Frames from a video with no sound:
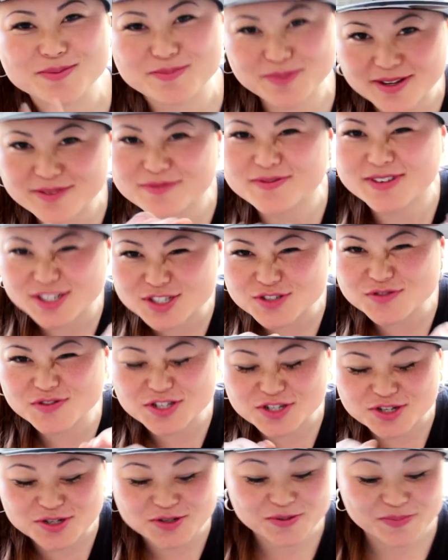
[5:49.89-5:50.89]
Para ficar
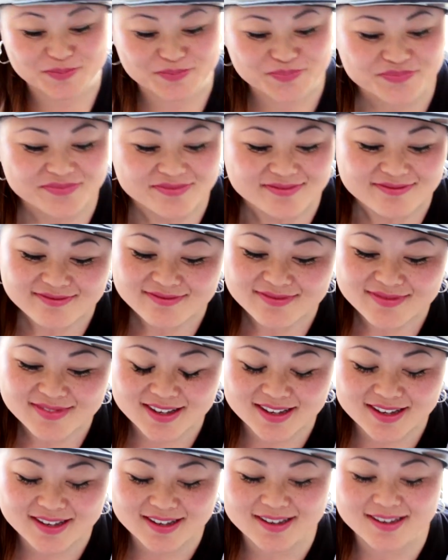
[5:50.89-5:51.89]
dividido.
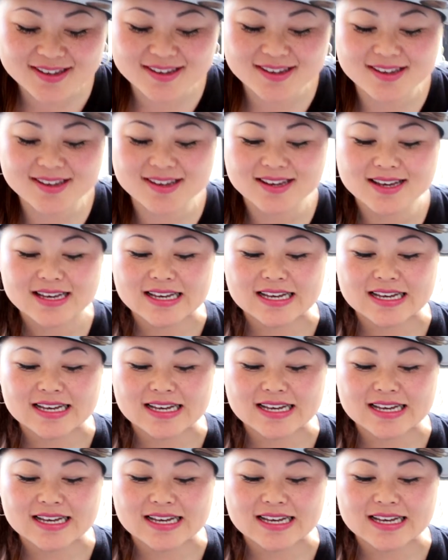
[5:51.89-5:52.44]
É,